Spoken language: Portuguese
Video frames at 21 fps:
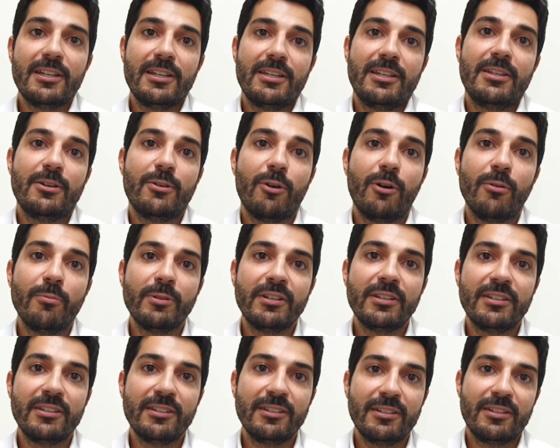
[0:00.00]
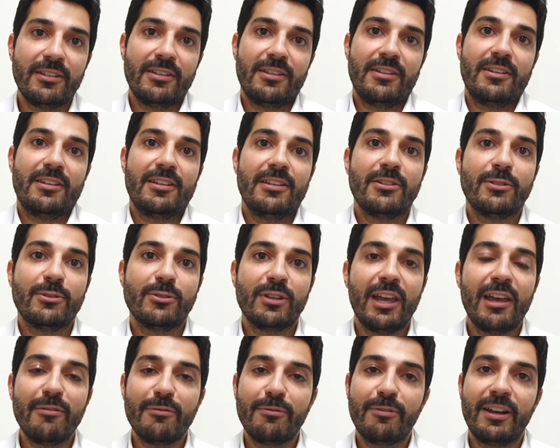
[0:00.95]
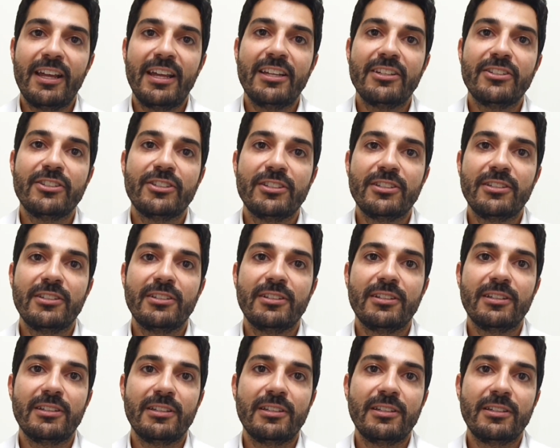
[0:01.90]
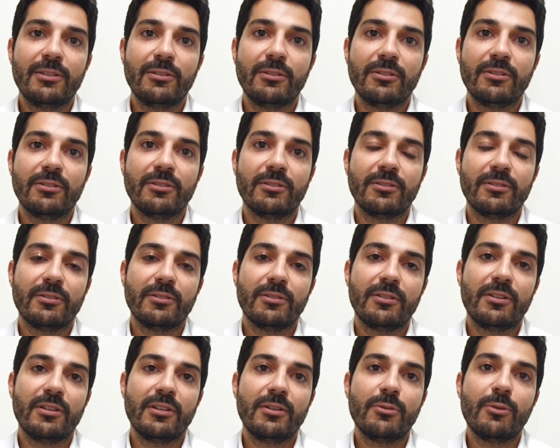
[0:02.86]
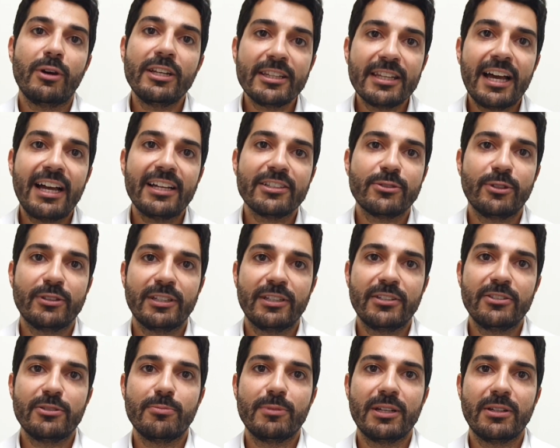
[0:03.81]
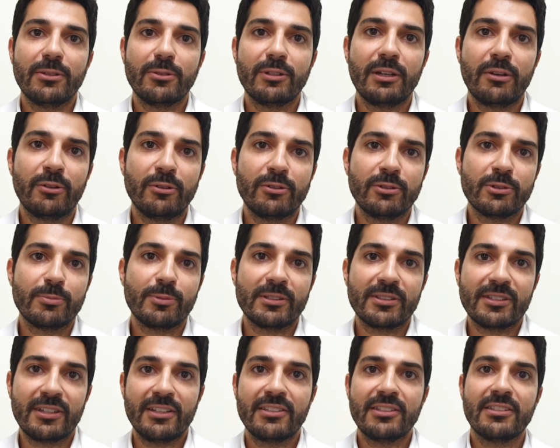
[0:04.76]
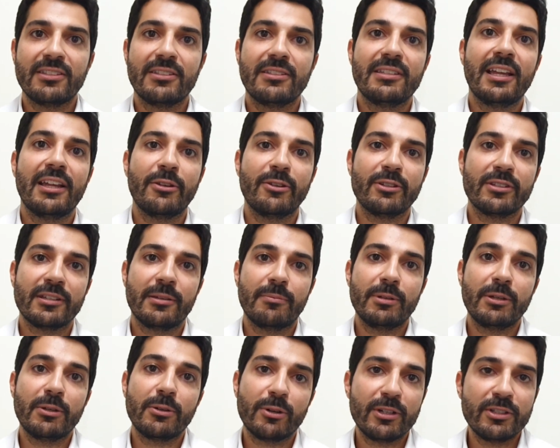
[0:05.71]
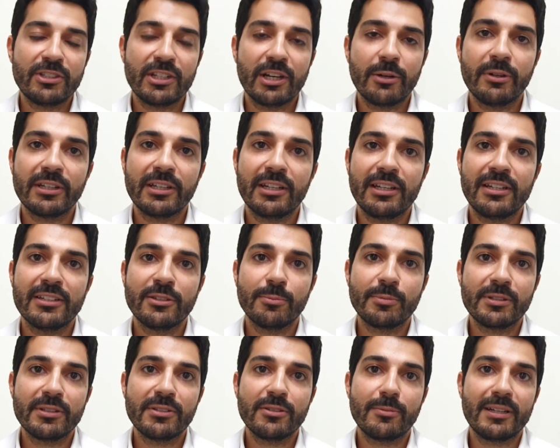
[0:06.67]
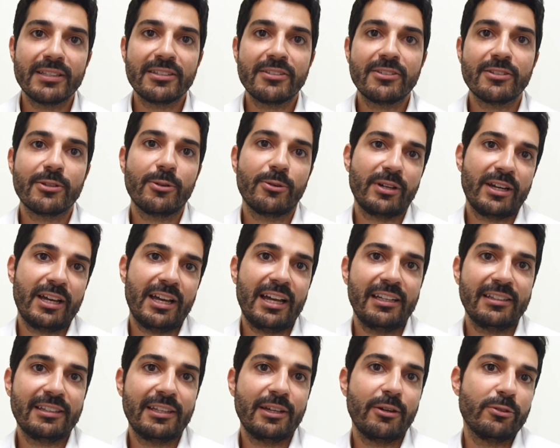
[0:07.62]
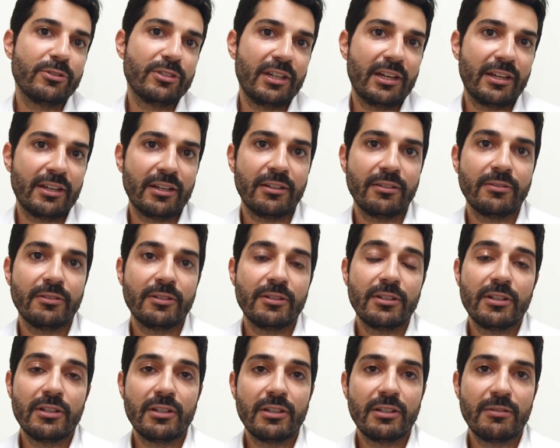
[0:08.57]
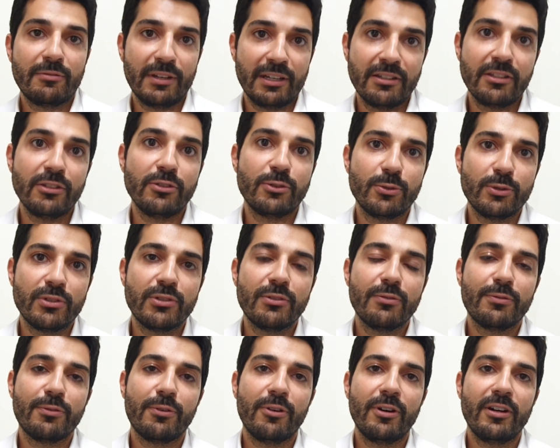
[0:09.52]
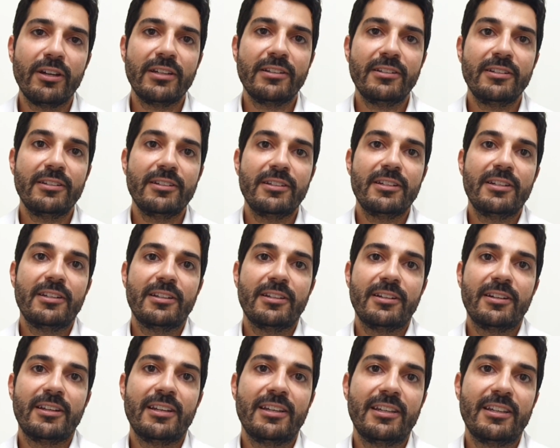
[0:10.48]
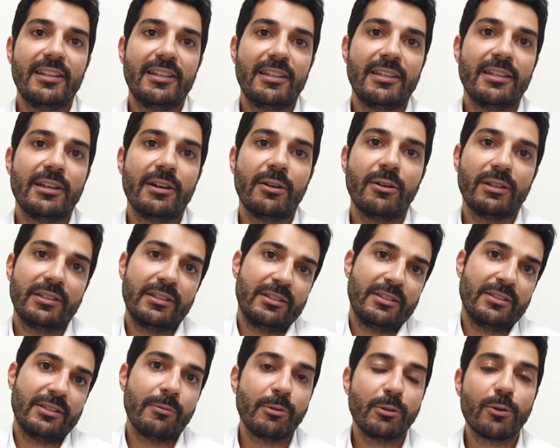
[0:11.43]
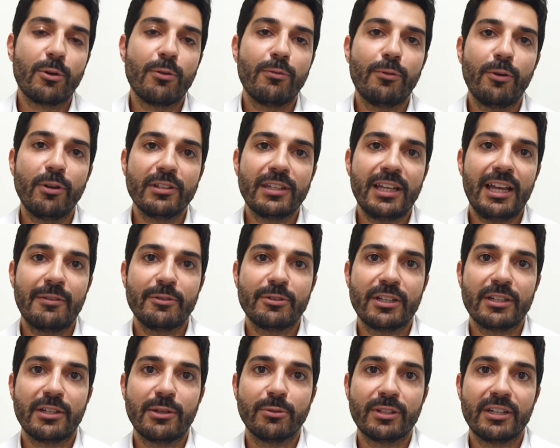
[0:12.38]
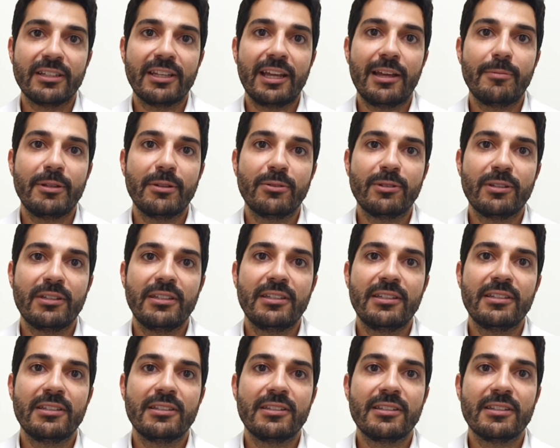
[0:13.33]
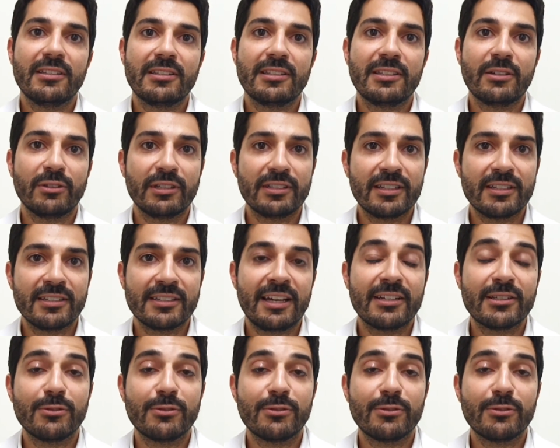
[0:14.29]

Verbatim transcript: e como que isso se reflete em, em qualidade do atendimento, né? onde os pacientes da nossa microrregião aqui eles não precisam mais se deslocar até onde era feito em Juiz de Fora, né? e, e isso é muito confortável, já que é um tratamento que são necessárias